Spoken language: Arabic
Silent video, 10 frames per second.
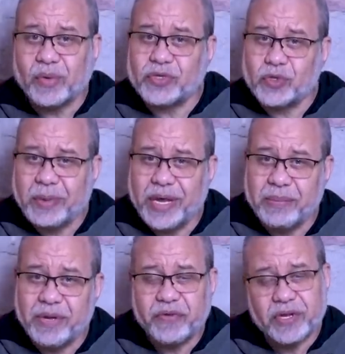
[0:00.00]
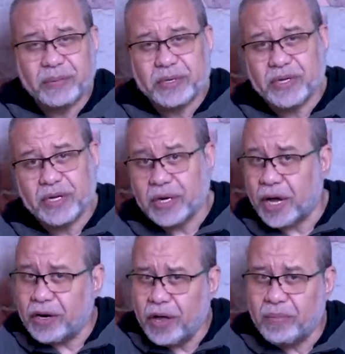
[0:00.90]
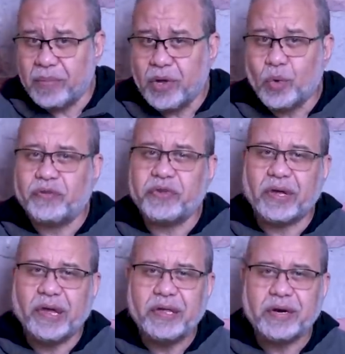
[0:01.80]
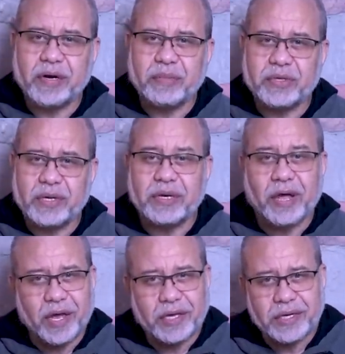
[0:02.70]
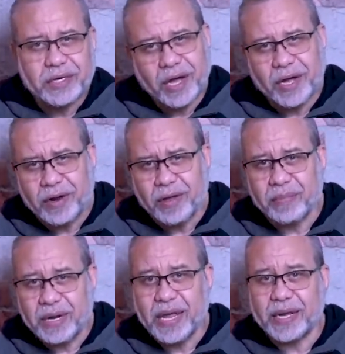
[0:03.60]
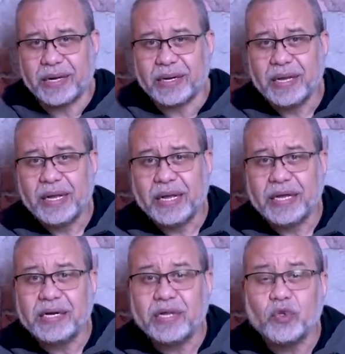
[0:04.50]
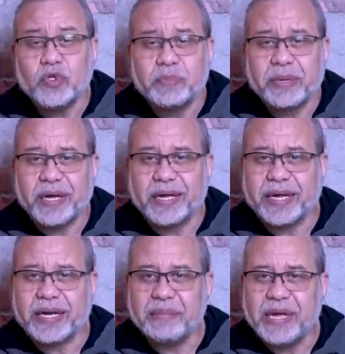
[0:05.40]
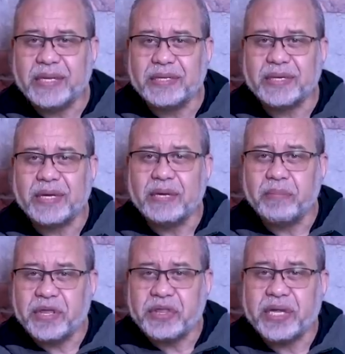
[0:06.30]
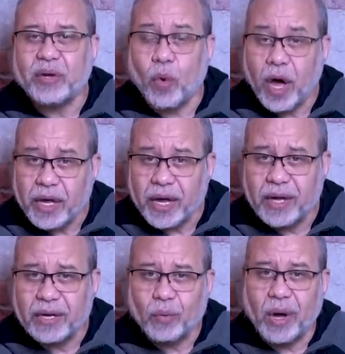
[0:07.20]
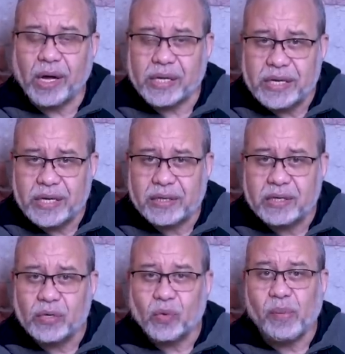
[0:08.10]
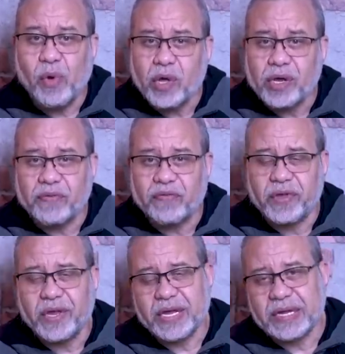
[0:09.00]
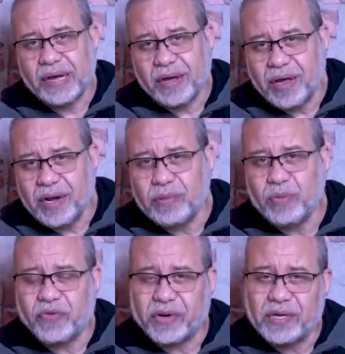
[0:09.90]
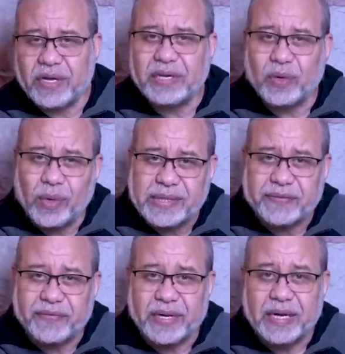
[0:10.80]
والسباب في رمضان حرام وفي غير رمضان أيضا حرام لكن حين تصبح كلمات مثل وقح وحقير ومقرف هي أقل مفردات الوصف